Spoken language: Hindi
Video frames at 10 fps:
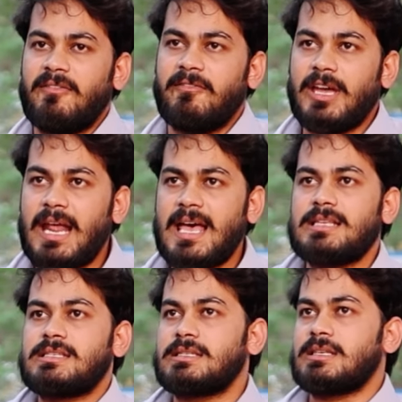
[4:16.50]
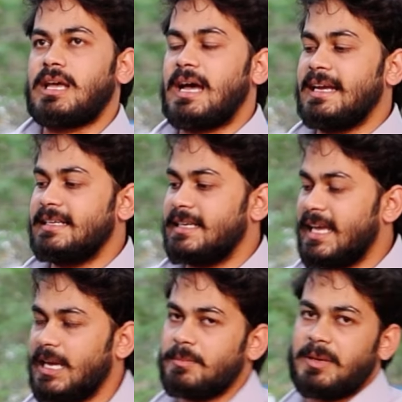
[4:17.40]
वेर एज आई
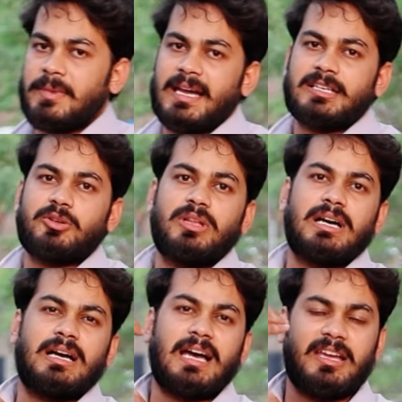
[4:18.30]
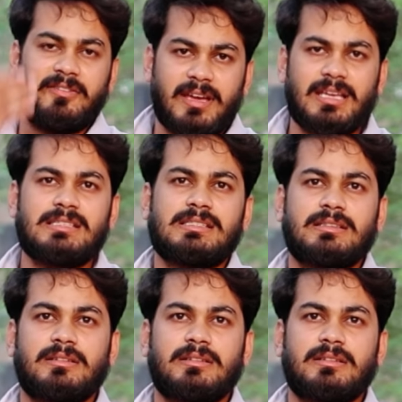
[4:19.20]
टेक माई बाइक टू द हाईवेज